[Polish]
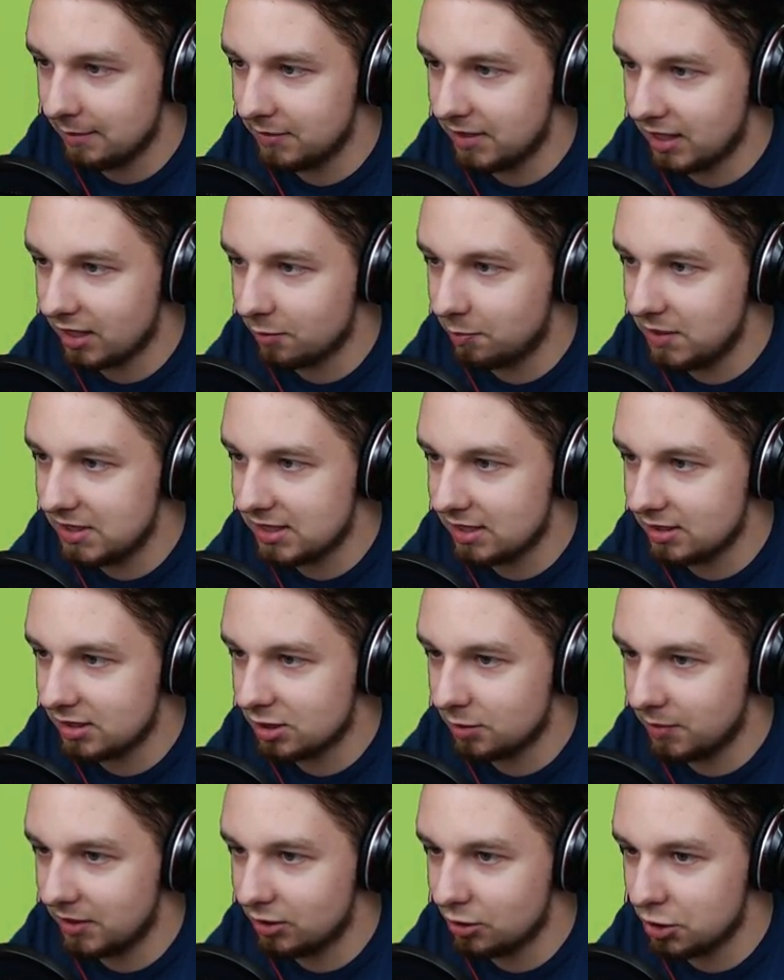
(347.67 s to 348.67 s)
Dark Pizant
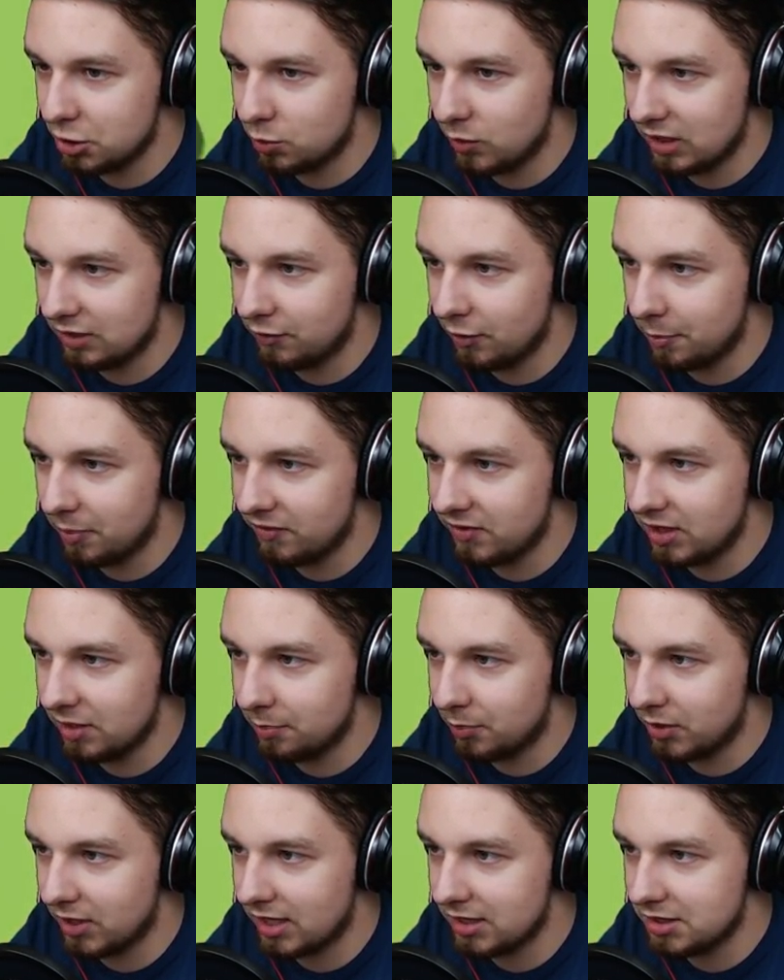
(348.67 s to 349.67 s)
sobie dość łatwo
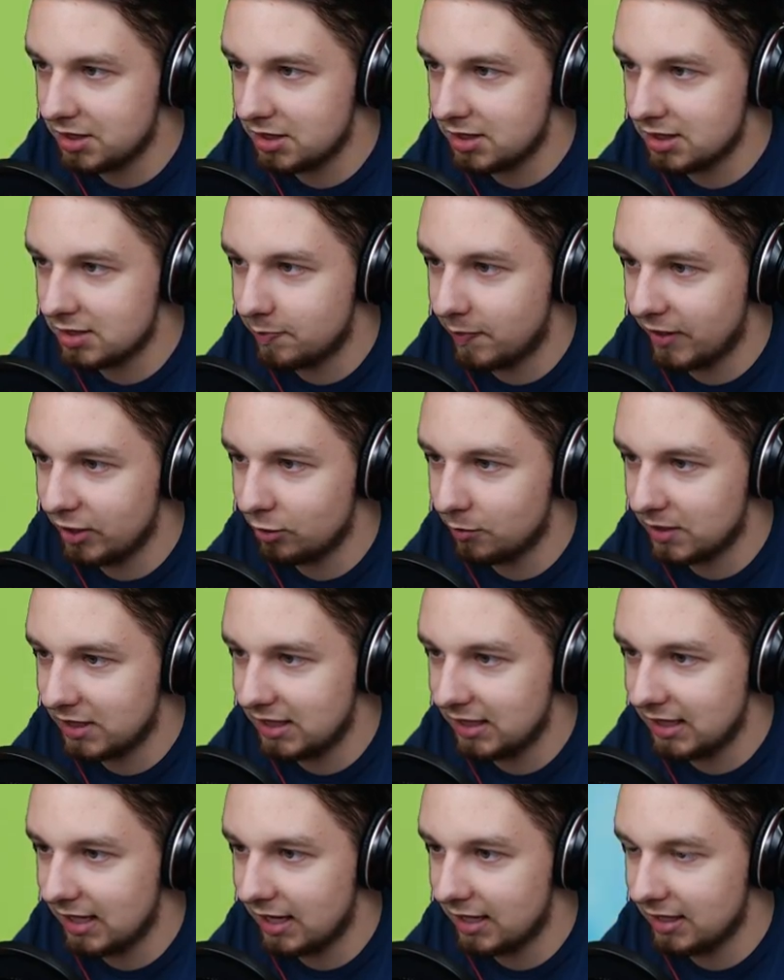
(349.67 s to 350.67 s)
powinien poradzić z panią
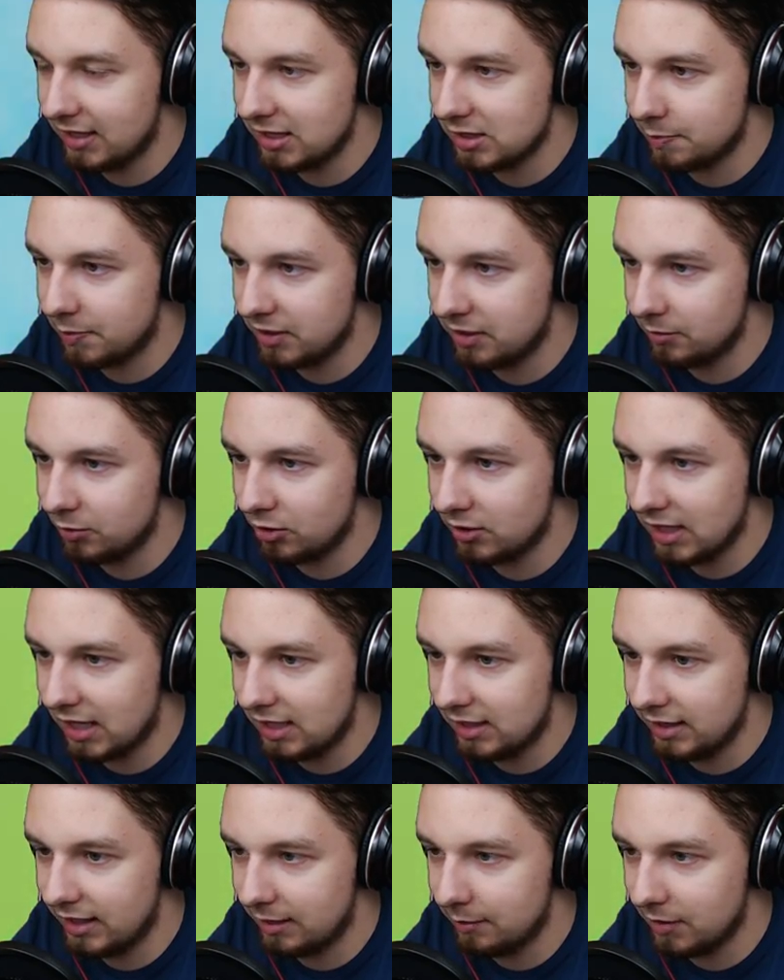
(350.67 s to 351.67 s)
Hillary i z panem
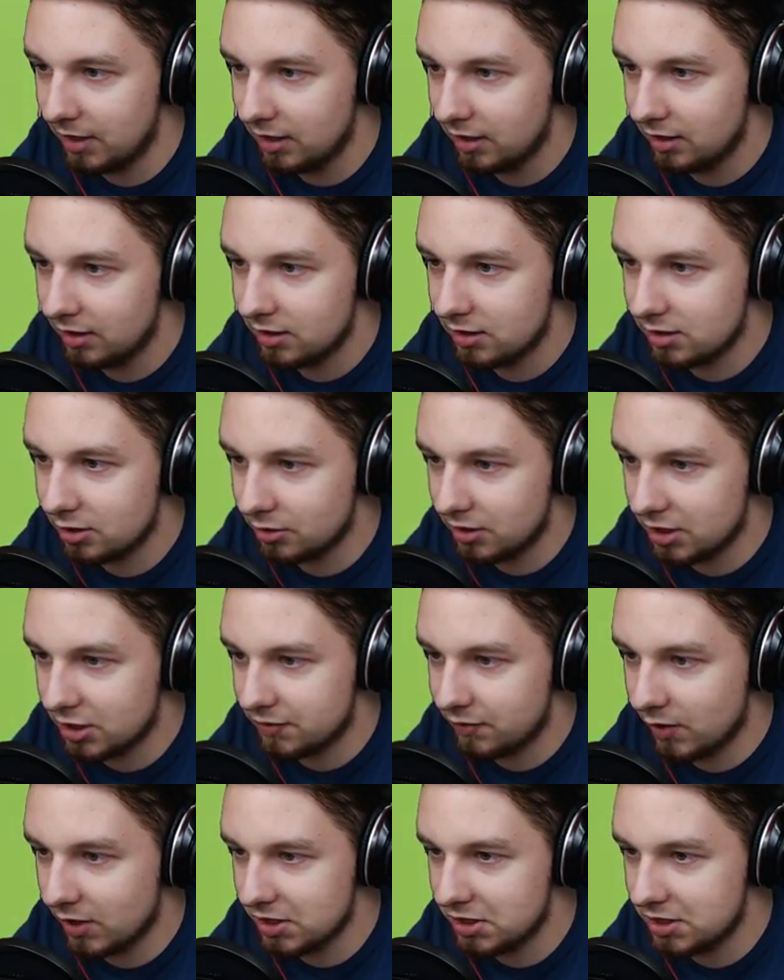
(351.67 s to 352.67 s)
Donaldem, co
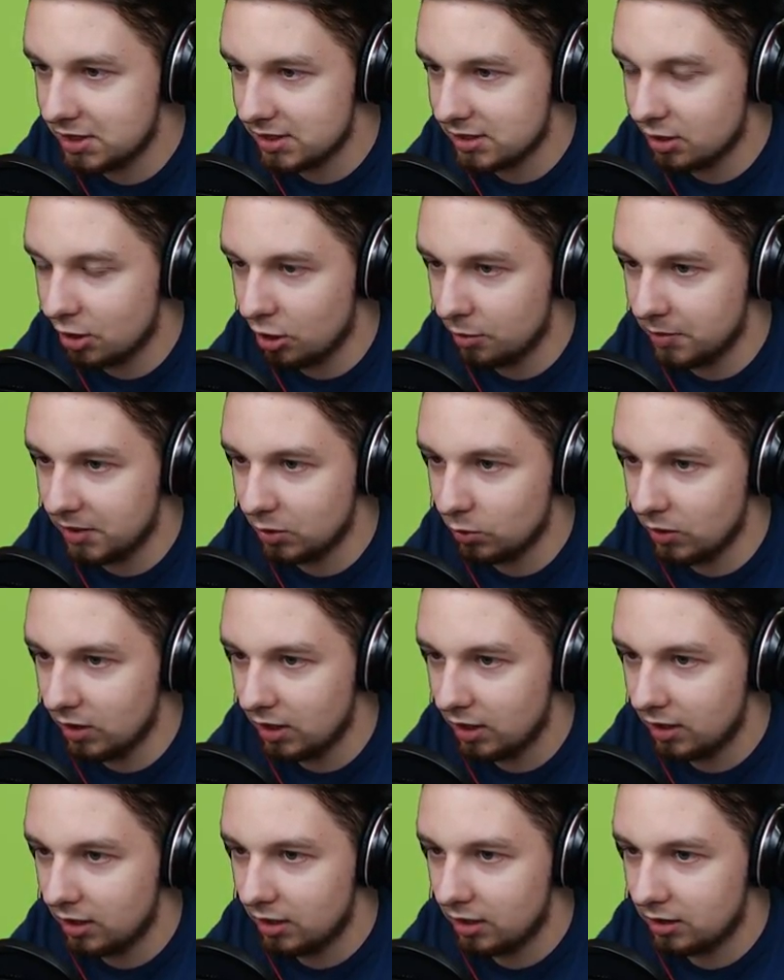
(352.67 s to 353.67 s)
też właśnie zrobił,
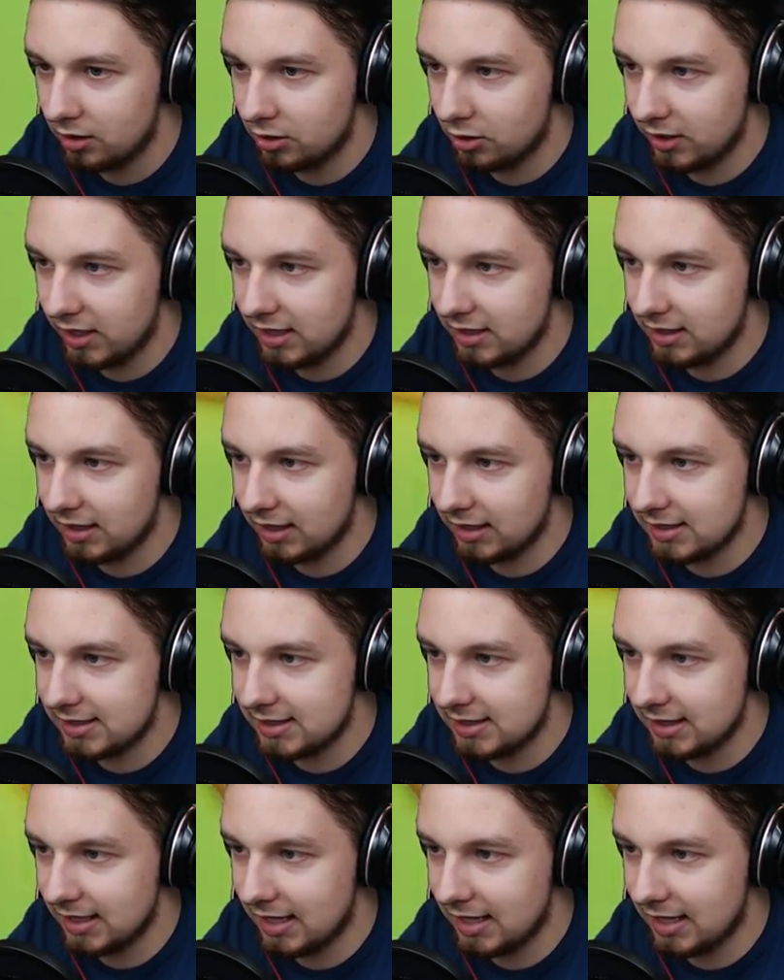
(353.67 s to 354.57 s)
to jednak z